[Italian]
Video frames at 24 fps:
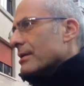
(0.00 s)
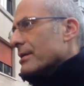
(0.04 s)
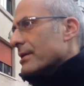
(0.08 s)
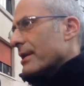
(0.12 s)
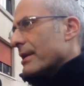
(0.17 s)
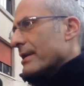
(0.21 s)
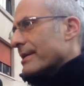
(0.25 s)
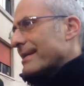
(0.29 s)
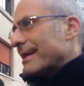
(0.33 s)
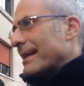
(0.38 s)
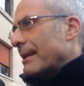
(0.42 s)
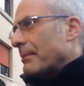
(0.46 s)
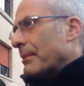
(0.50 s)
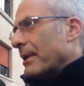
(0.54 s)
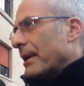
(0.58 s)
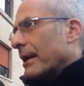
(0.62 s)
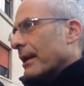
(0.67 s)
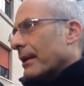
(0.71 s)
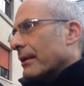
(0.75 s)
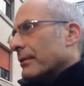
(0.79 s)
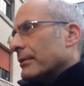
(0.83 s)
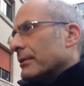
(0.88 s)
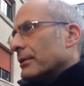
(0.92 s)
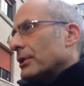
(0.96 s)
Sì,
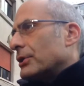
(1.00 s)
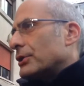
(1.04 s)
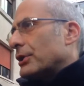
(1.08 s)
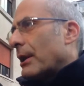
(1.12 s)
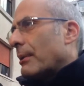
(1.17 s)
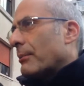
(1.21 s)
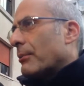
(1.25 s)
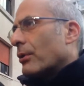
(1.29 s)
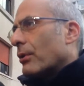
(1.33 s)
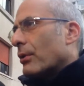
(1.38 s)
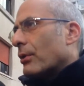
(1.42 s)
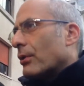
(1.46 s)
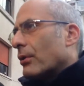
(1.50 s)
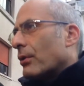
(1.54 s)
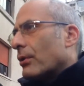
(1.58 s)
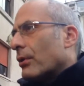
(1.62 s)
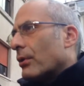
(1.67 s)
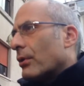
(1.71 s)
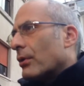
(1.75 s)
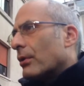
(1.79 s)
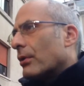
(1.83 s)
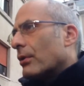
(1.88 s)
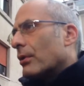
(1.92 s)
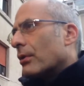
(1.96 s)
simile,
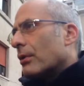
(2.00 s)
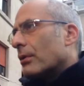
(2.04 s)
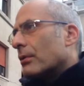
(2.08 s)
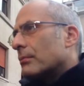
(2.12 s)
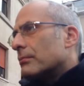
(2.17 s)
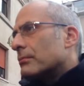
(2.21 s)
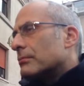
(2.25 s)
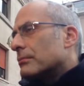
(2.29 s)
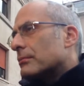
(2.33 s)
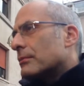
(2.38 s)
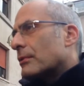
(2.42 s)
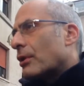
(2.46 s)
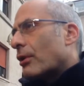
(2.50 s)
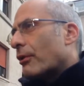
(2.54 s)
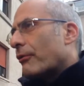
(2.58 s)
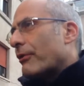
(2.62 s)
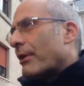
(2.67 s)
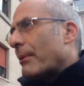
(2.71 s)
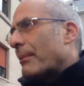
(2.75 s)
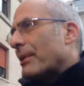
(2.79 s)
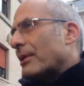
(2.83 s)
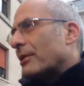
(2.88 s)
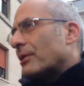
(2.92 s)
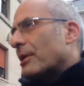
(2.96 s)
diciamo mm,
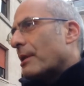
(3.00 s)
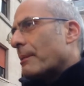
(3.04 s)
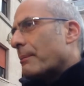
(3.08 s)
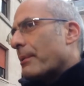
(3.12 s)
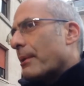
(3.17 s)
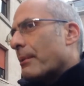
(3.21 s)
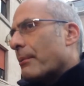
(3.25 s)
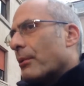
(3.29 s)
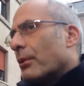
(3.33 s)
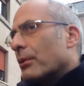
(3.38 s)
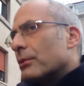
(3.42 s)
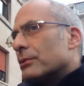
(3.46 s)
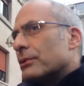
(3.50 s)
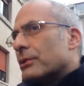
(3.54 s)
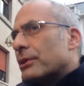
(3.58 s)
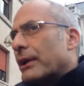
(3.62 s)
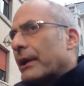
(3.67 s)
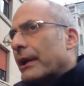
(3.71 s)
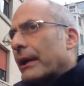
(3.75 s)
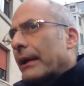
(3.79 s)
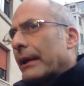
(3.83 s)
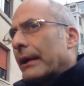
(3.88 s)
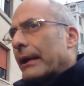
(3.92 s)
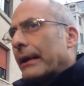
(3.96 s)
ovviamente il
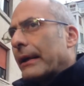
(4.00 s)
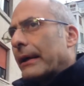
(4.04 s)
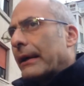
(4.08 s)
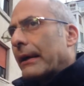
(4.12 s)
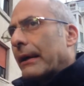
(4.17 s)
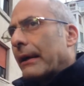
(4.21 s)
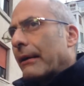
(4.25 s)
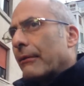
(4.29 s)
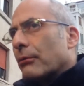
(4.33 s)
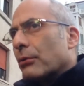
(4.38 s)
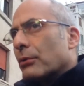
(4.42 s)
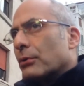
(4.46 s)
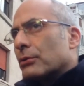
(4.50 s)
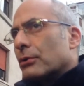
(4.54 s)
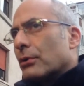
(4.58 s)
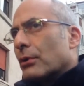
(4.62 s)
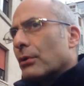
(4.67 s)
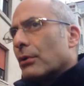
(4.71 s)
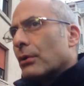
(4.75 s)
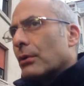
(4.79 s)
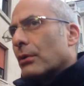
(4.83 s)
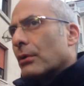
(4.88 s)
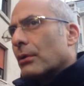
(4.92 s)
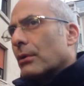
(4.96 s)
Piemonte ha
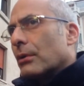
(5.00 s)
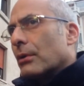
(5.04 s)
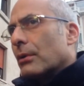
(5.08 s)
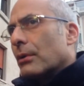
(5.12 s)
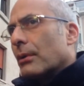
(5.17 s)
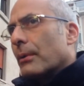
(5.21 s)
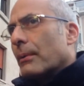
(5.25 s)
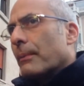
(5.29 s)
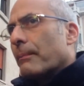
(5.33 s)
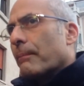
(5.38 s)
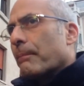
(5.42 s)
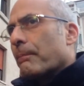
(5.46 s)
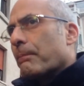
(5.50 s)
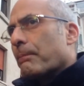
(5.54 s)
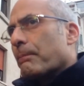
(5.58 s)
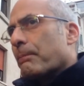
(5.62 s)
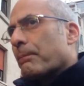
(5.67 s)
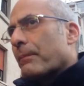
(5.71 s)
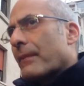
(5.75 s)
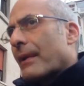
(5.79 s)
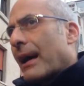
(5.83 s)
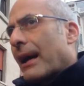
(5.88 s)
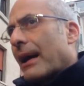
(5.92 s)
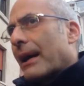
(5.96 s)
avuto
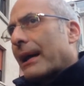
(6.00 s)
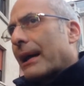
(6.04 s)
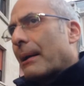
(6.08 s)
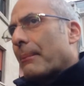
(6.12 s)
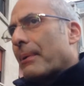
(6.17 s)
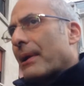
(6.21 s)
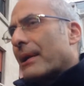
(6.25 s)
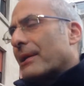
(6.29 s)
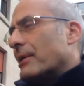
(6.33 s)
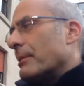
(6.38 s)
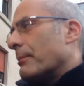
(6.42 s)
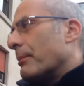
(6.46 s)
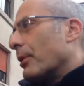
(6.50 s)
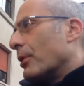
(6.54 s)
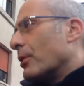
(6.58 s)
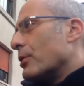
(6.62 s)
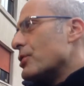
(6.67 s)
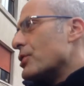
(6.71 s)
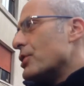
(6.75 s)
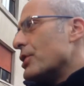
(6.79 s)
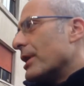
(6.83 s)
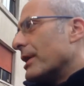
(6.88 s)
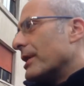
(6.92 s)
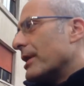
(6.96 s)
mm, anche per
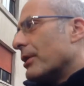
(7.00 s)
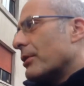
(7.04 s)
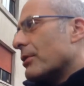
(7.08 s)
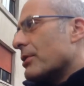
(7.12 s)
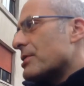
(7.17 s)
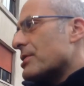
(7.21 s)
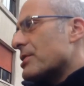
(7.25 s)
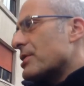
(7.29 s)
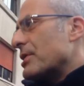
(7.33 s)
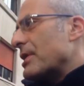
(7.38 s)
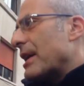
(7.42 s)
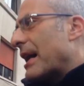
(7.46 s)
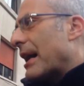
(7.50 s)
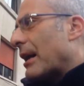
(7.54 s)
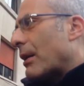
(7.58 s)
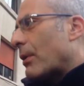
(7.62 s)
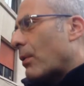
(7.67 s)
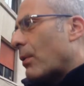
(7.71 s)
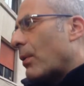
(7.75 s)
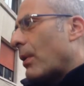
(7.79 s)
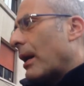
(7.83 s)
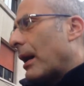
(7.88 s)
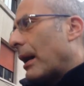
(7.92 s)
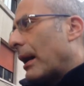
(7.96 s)
tipologia di corsi
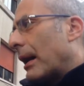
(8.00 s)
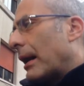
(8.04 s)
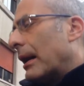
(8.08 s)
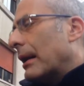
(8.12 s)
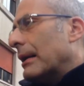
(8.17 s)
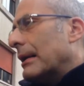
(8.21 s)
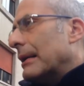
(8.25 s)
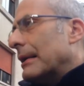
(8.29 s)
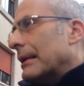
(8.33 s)
d'acqua